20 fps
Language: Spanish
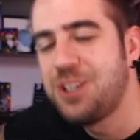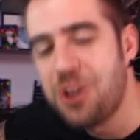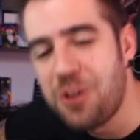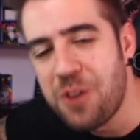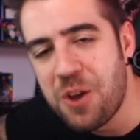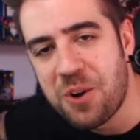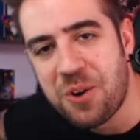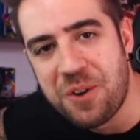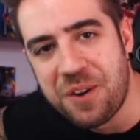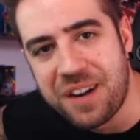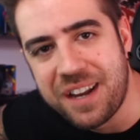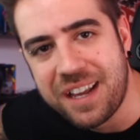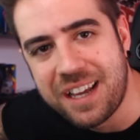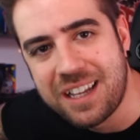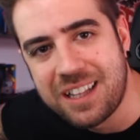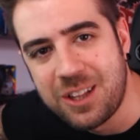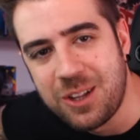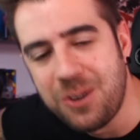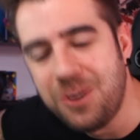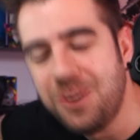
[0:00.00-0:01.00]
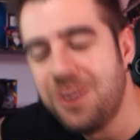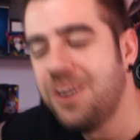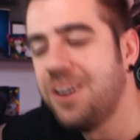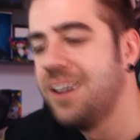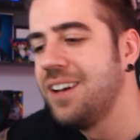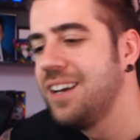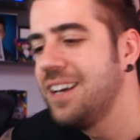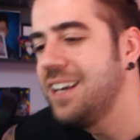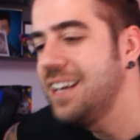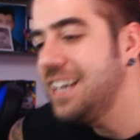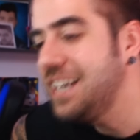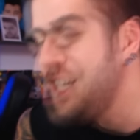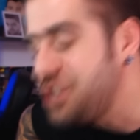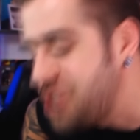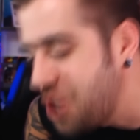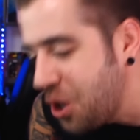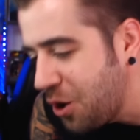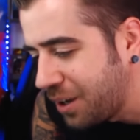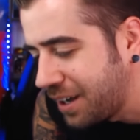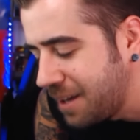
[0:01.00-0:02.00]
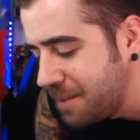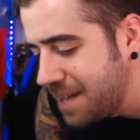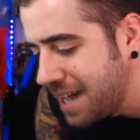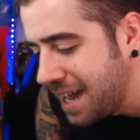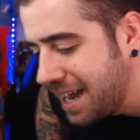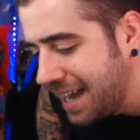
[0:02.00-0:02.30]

¿Todo correcto? Y yo que me